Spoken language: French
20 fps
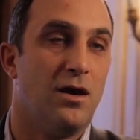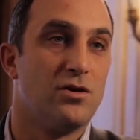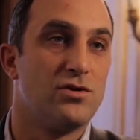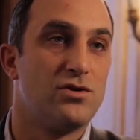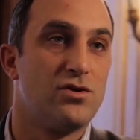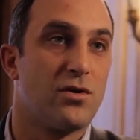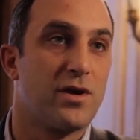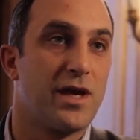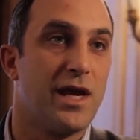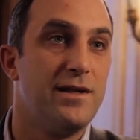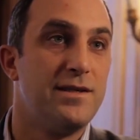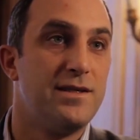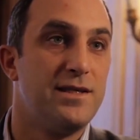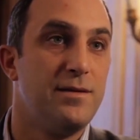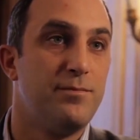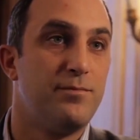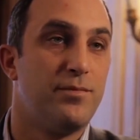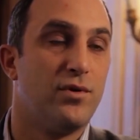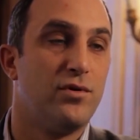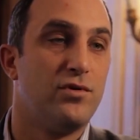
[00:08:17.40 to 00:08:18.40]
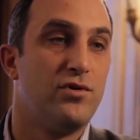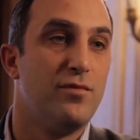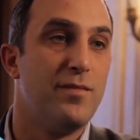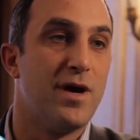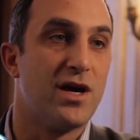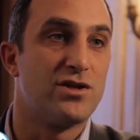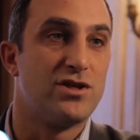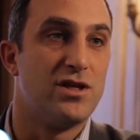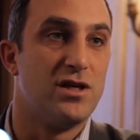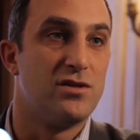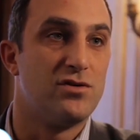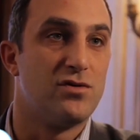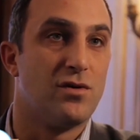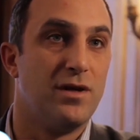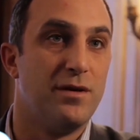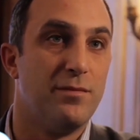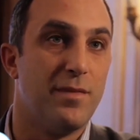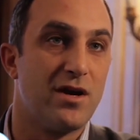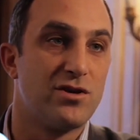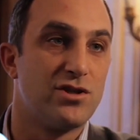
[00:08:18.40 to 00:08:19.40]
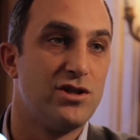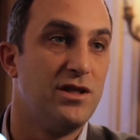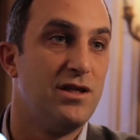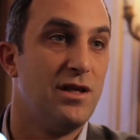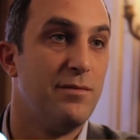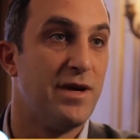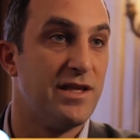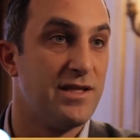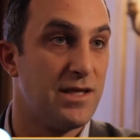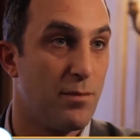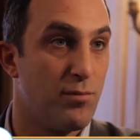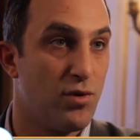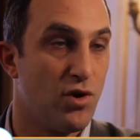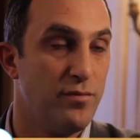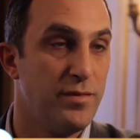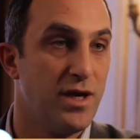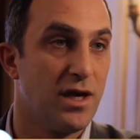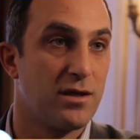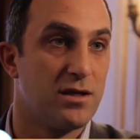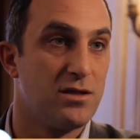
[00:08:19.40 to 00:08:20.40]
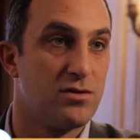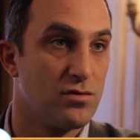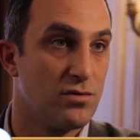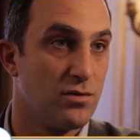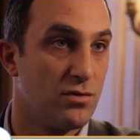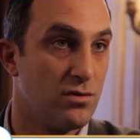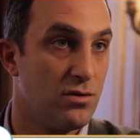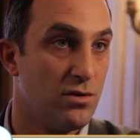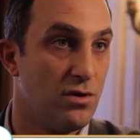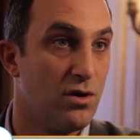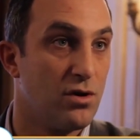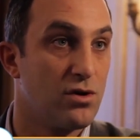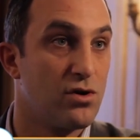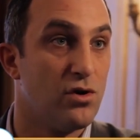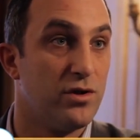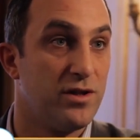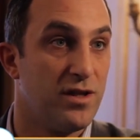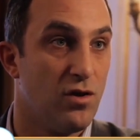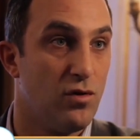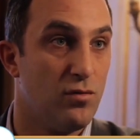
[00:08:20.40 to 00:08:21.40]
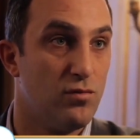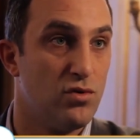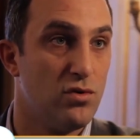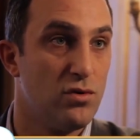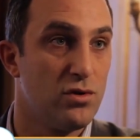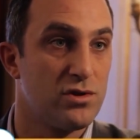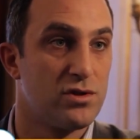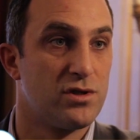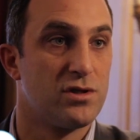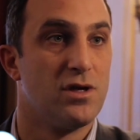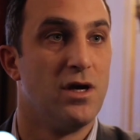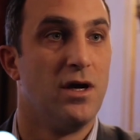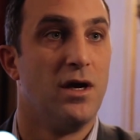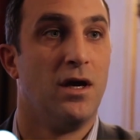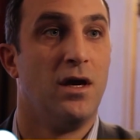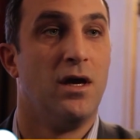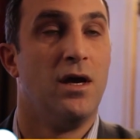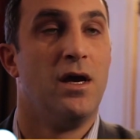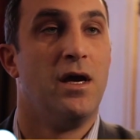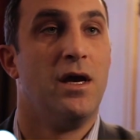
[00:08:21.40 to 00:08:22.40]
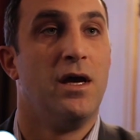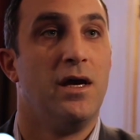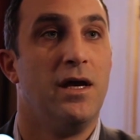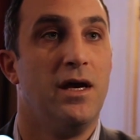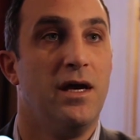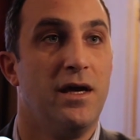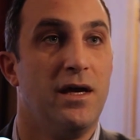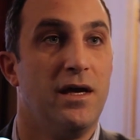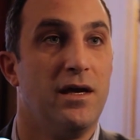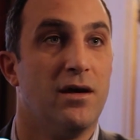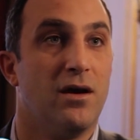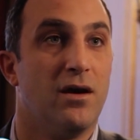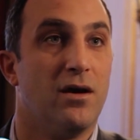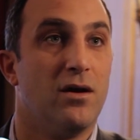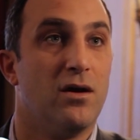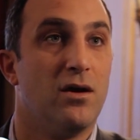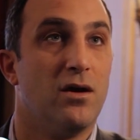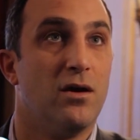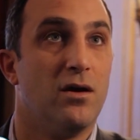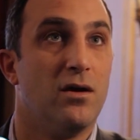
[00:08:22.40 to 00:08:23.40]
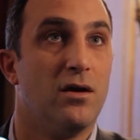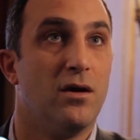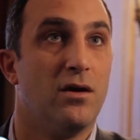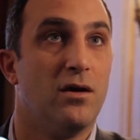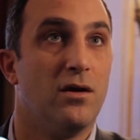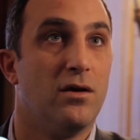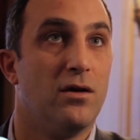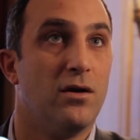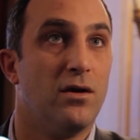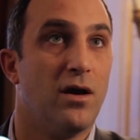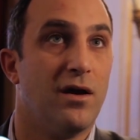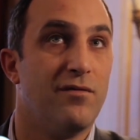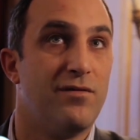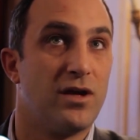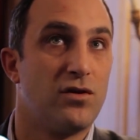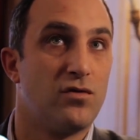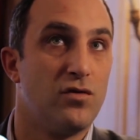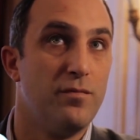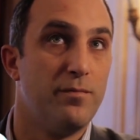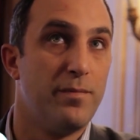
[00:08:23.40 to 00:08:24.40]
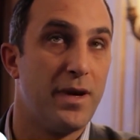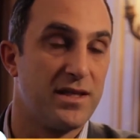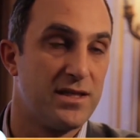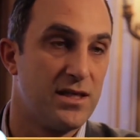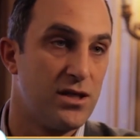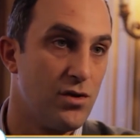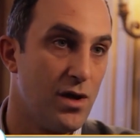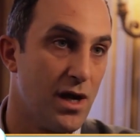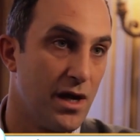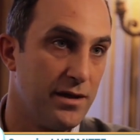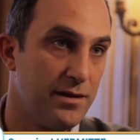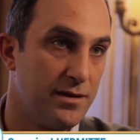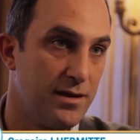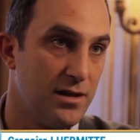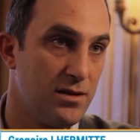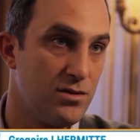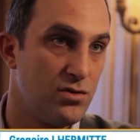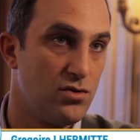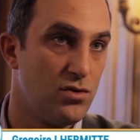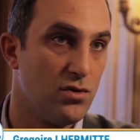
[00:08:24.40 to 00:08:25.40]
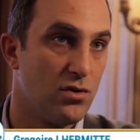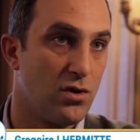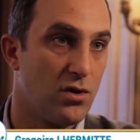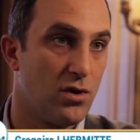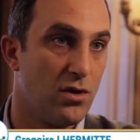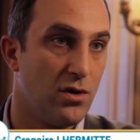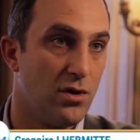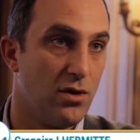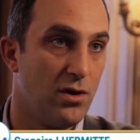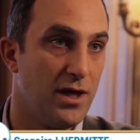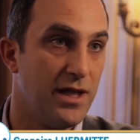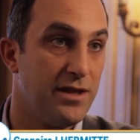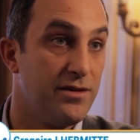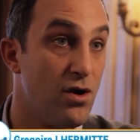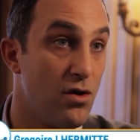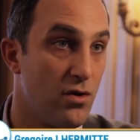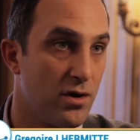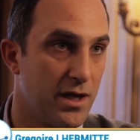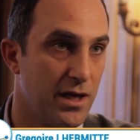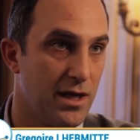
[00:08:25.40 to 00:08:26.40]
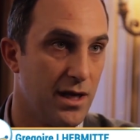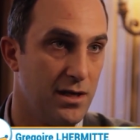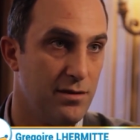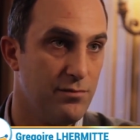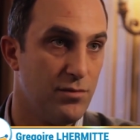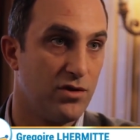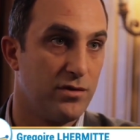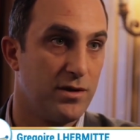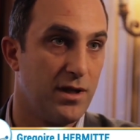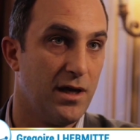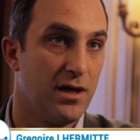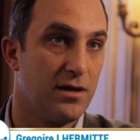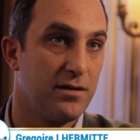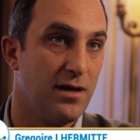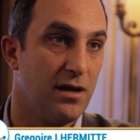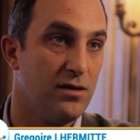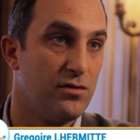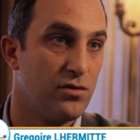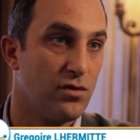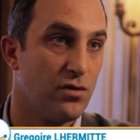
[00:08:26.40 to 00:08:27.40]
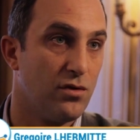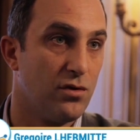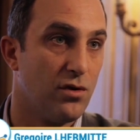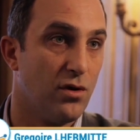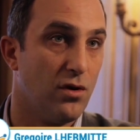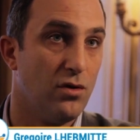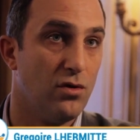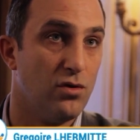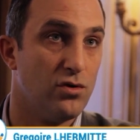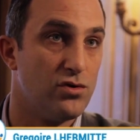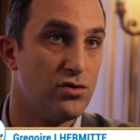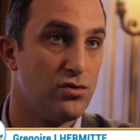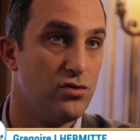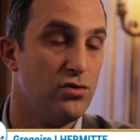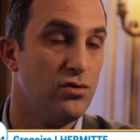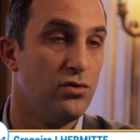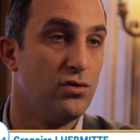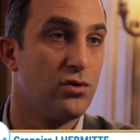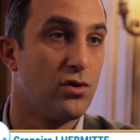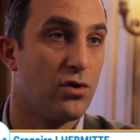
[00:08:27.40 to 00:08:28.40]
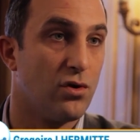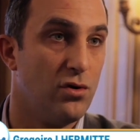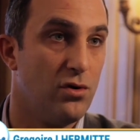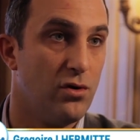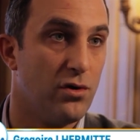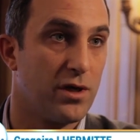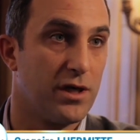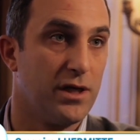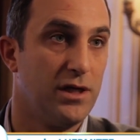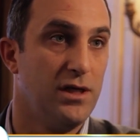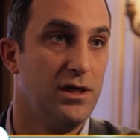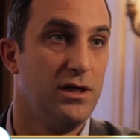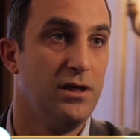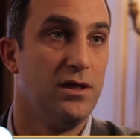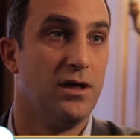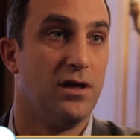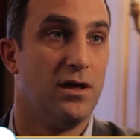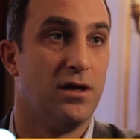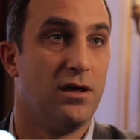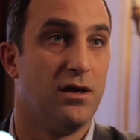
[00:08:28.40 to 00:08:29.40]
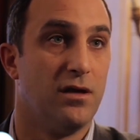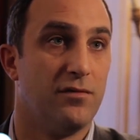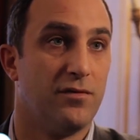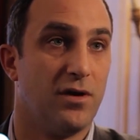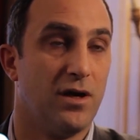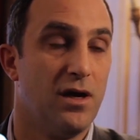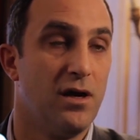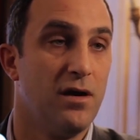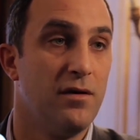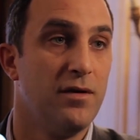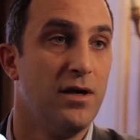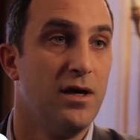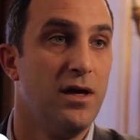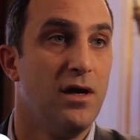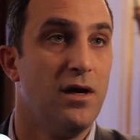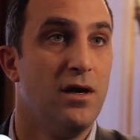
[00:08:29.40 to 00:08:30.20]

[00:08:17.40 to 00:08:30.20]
Alors sur quel type de marché Sur les marchés des matières premières qui sont euh, cotées en bourse et euh, avec une particularité sur les denrées alimentaires telles que le sucre, le riz, voilà.